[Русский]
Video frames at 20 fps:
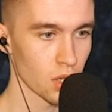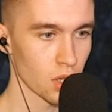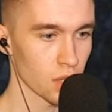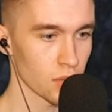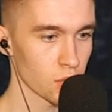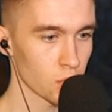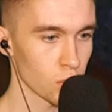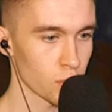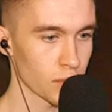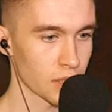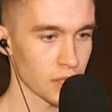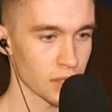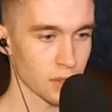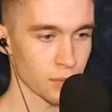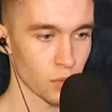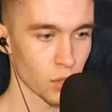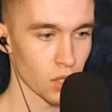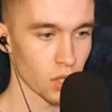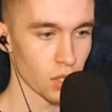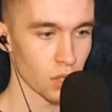Все
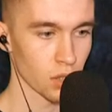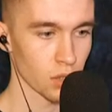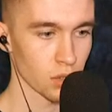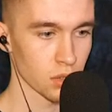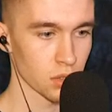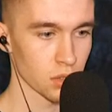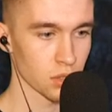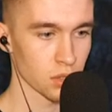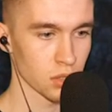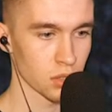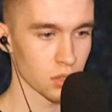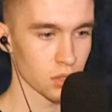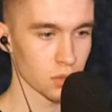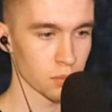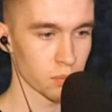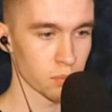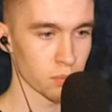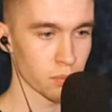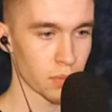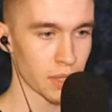понятно. Э,
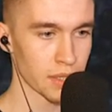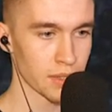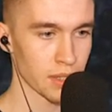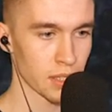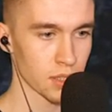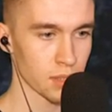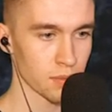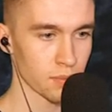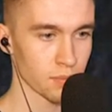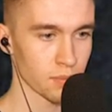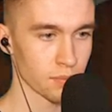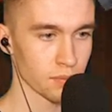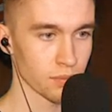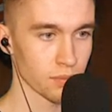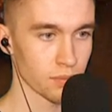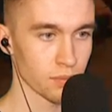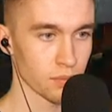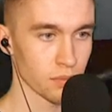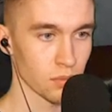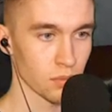поднять.
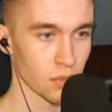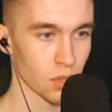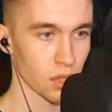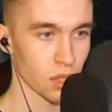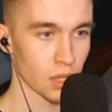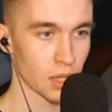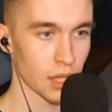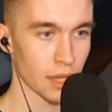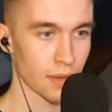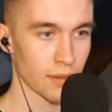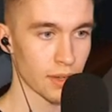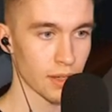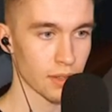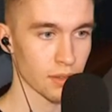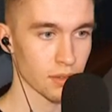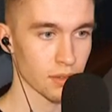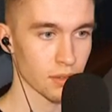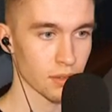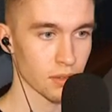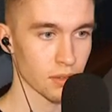Давай
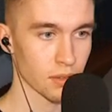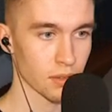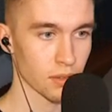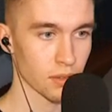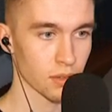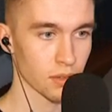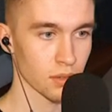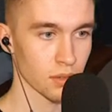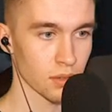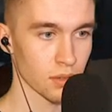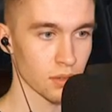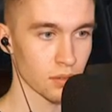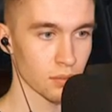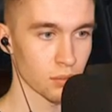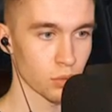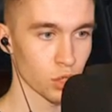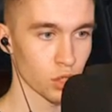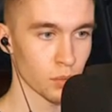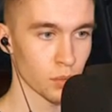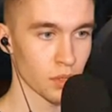
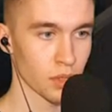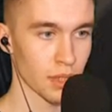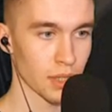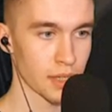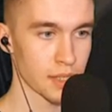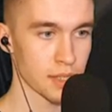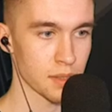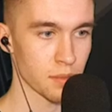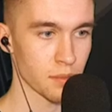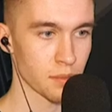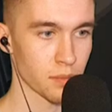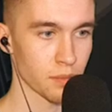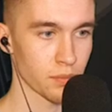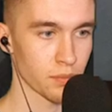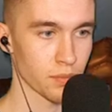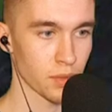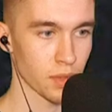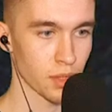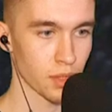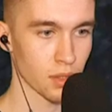будем класть
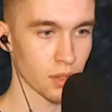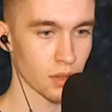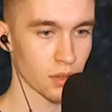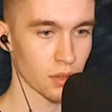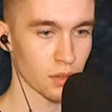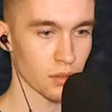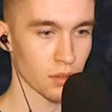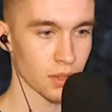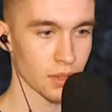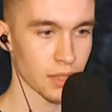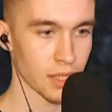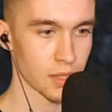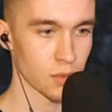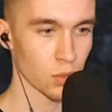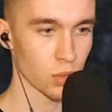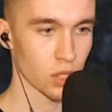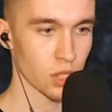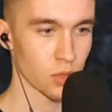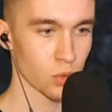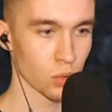класть
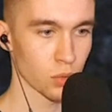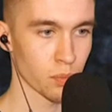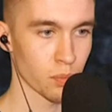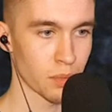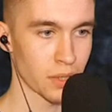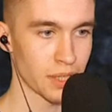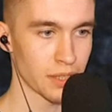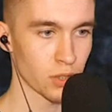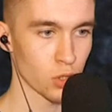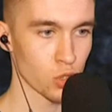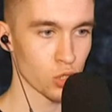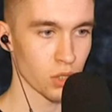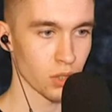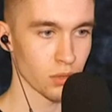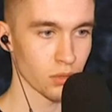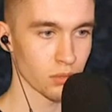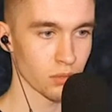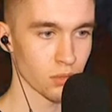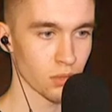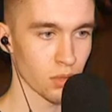вот эти вот плиточки —
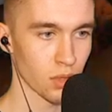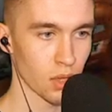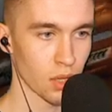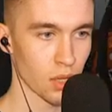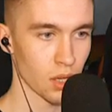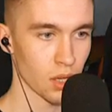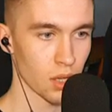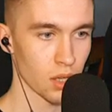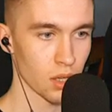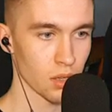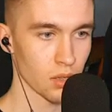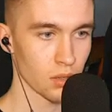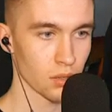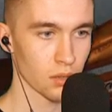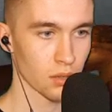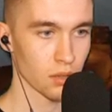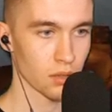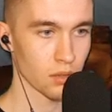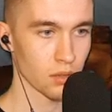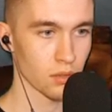
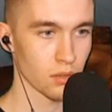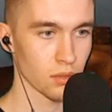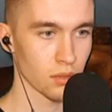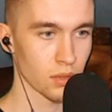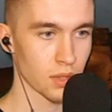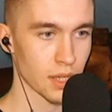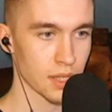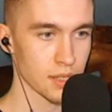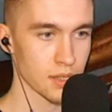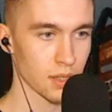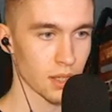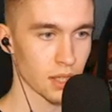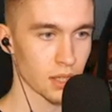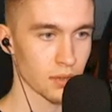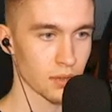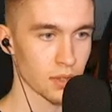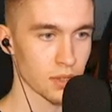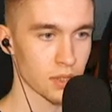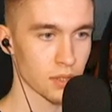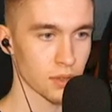
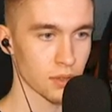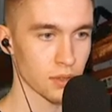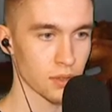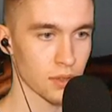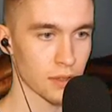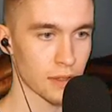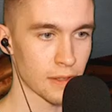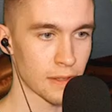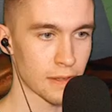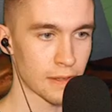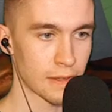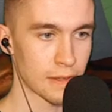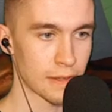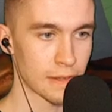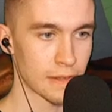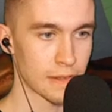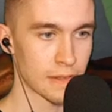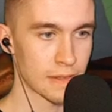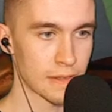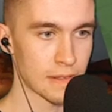раскладывать,
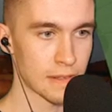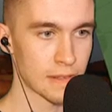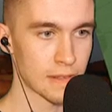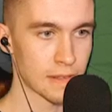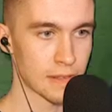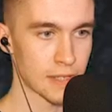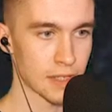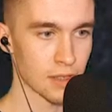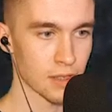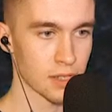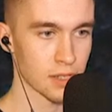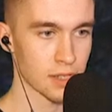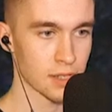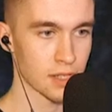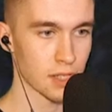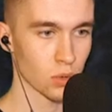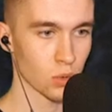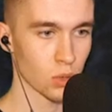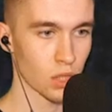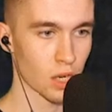делать
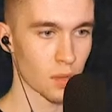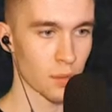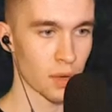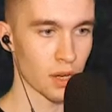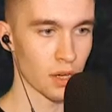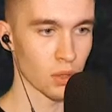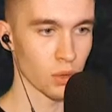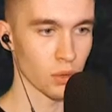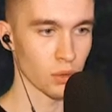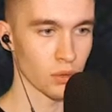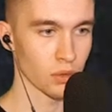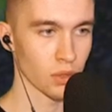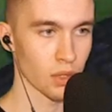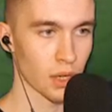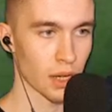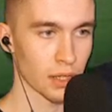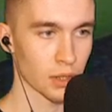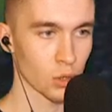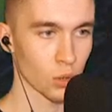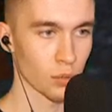стену нормальную,
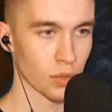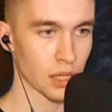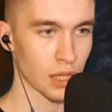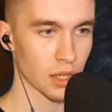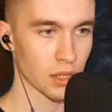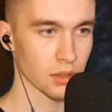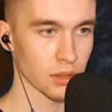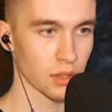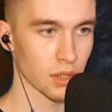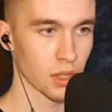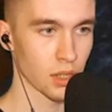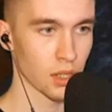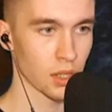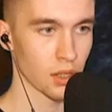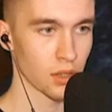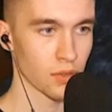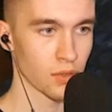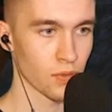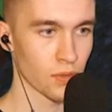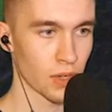а то мы как
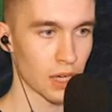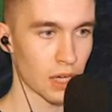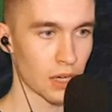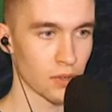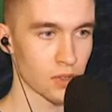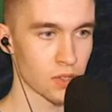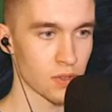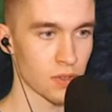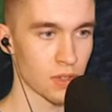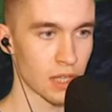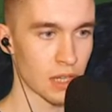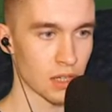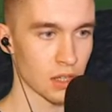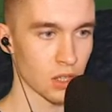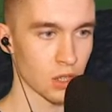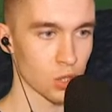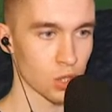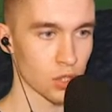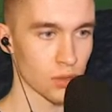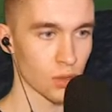реально в
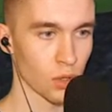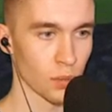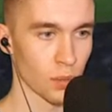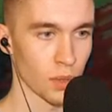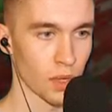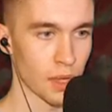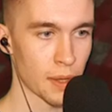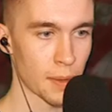свинарнике живем.